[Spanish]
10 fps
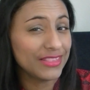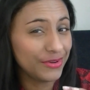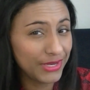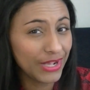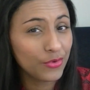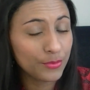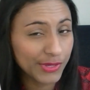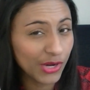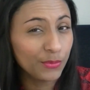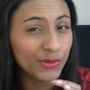atrever a
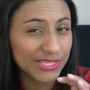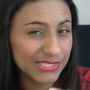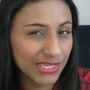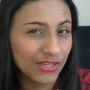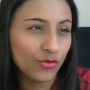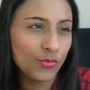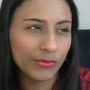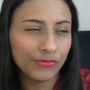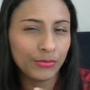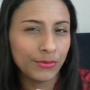comprarlo porque sé que no es un
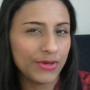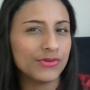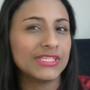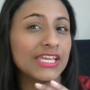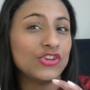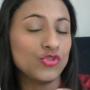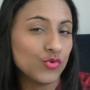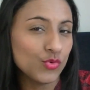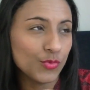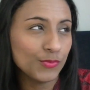perfume viejo, así que
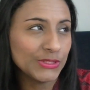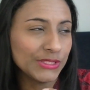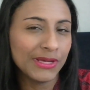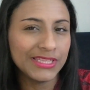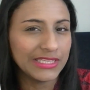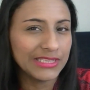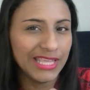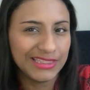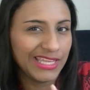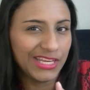no se va a
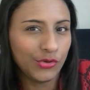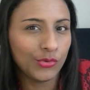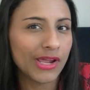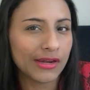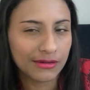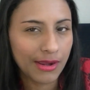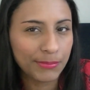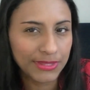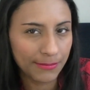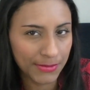deteriorar
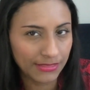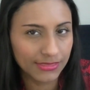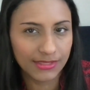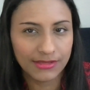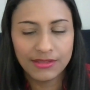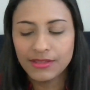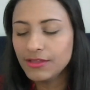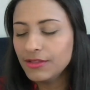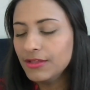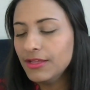rápidamente.
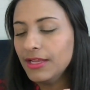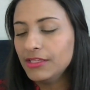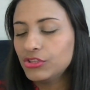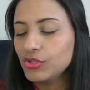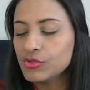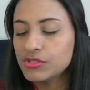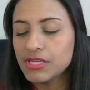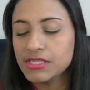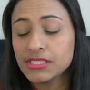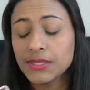
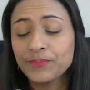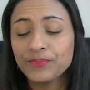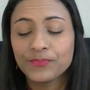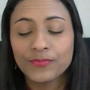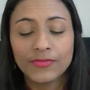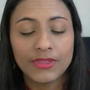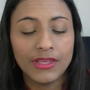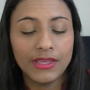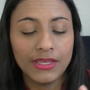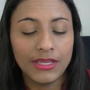Entonces,
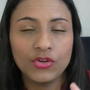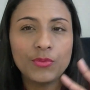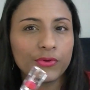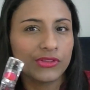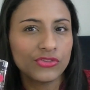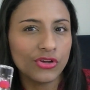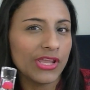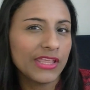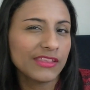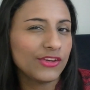eh, no importando
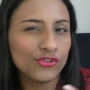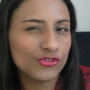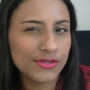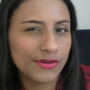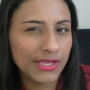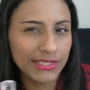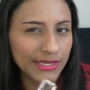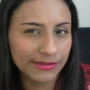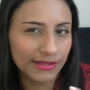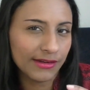lo hayan tenido, no se va a
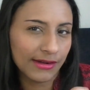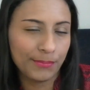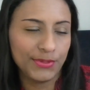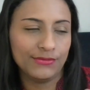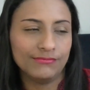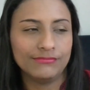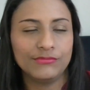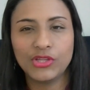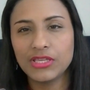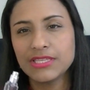dañar tan rápido.
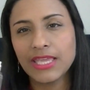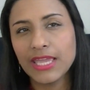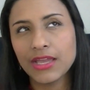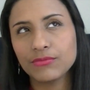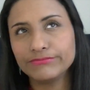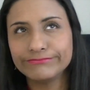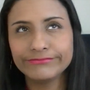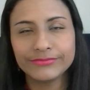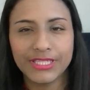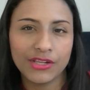Que sé que
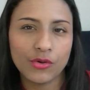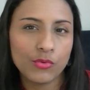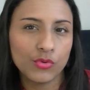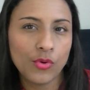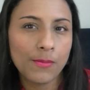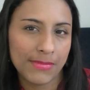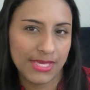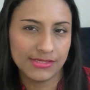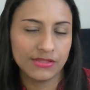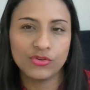tiene como unos
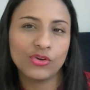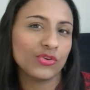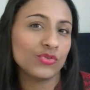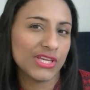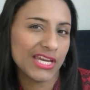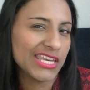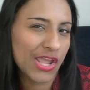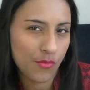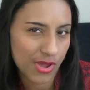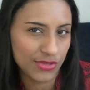meses, creo que no llega ni
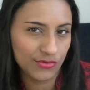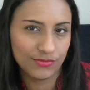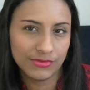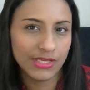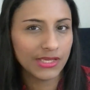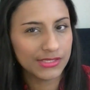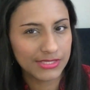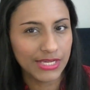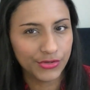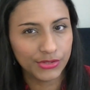a un año de que
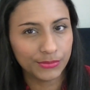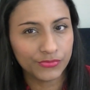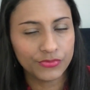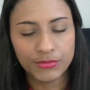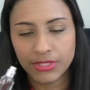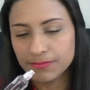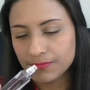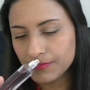salió este perfume.